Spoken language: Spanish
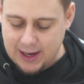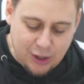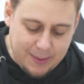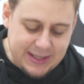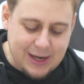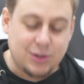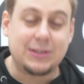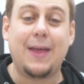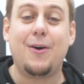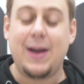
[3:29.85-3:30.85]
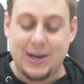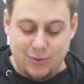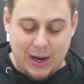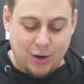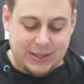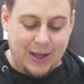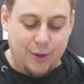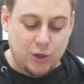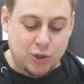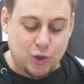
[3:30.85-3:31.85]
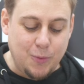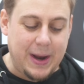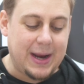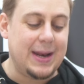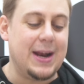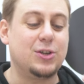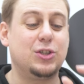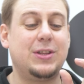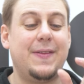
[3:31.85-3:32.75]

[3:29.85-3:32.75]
Si lo ves de costado, es un acolchado súper generoso,